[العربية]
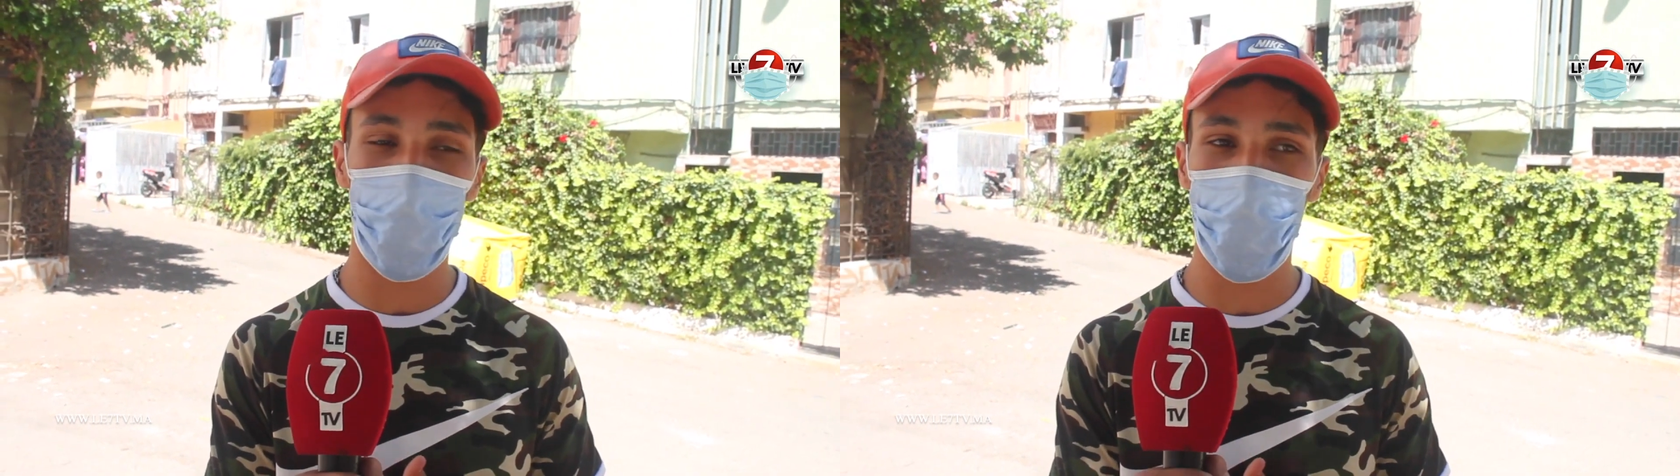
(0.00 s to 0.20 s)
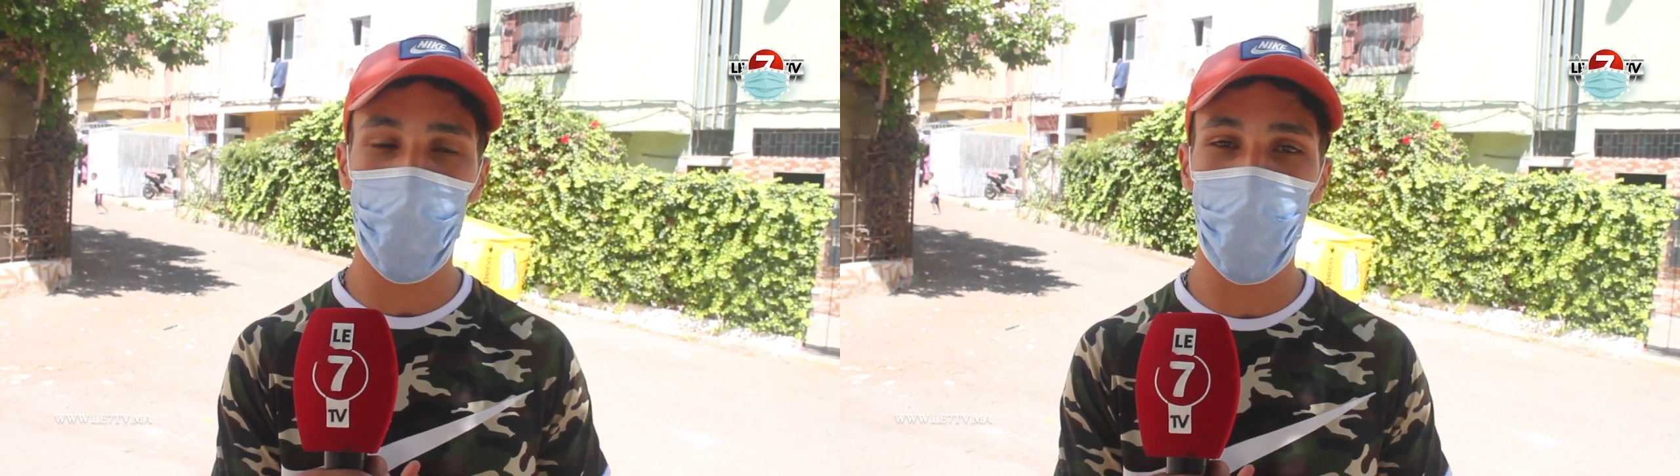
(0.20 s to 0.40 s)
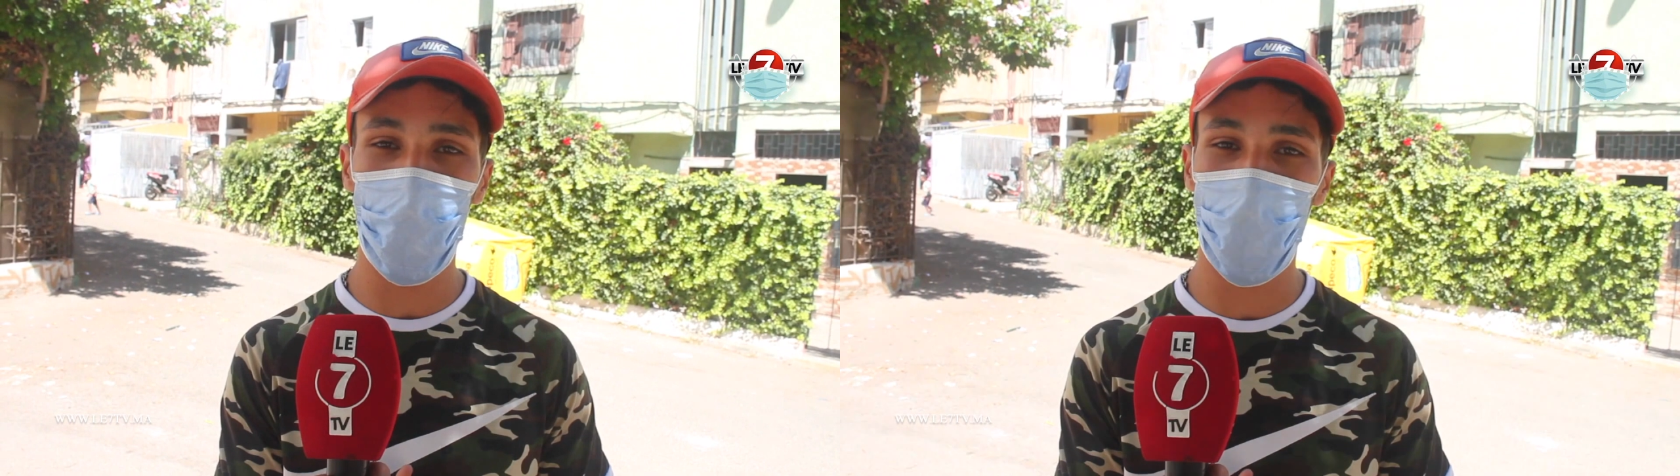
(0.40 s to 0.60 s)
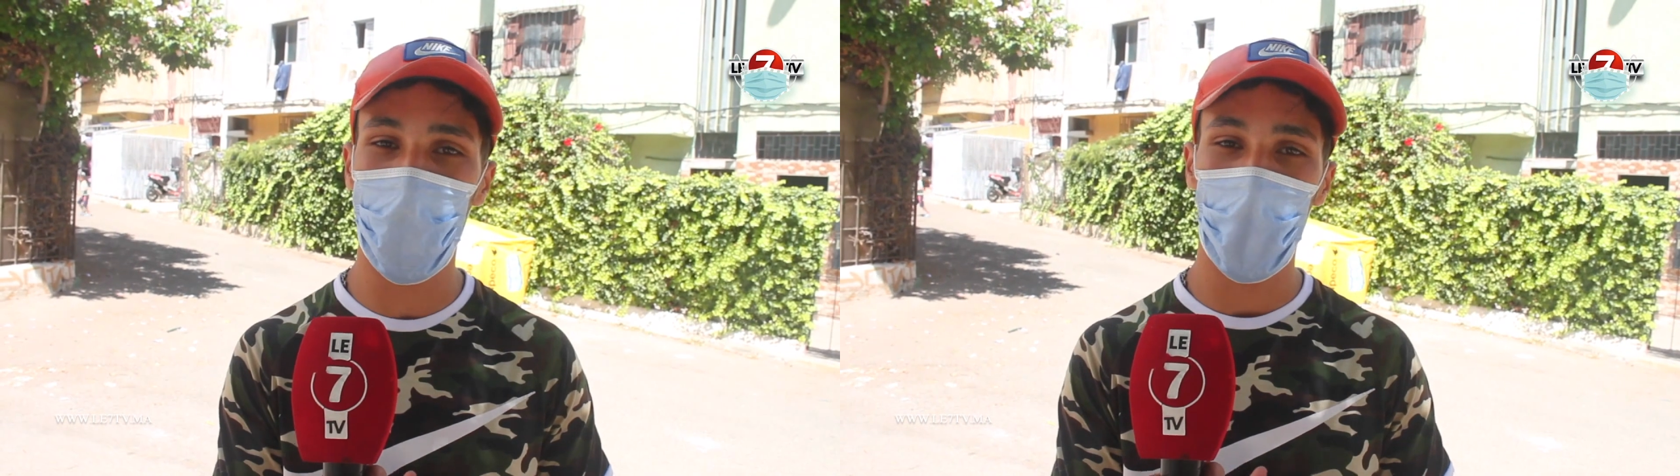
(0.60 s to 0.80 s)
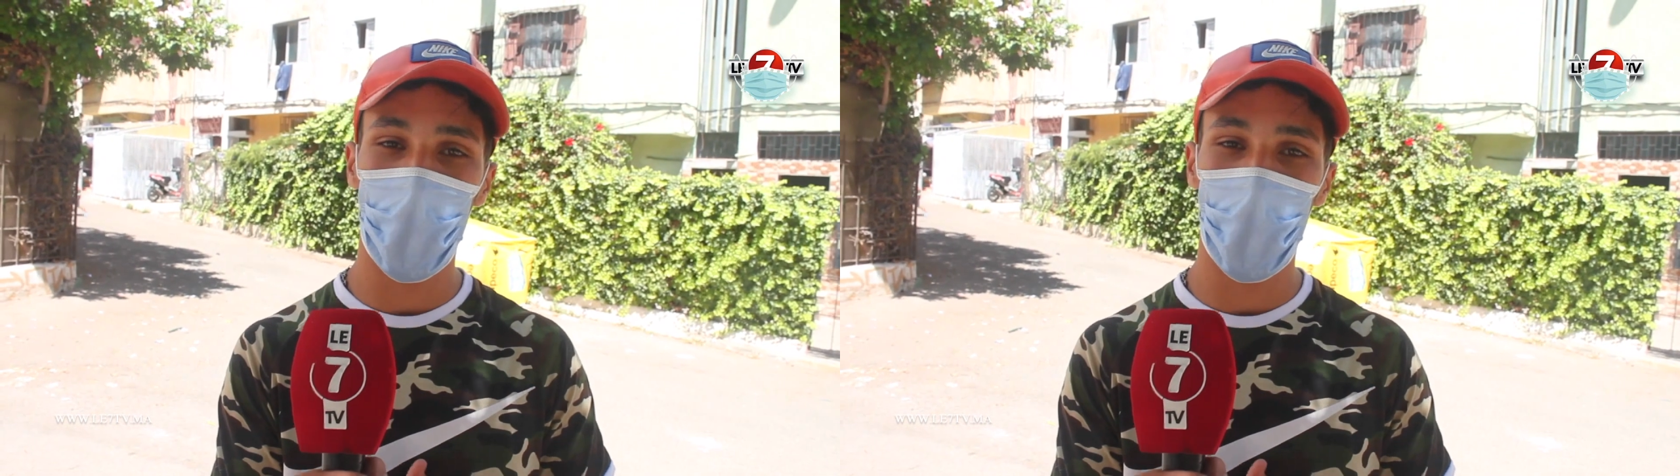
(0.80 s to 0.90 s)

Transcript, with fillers: وخو كل شيء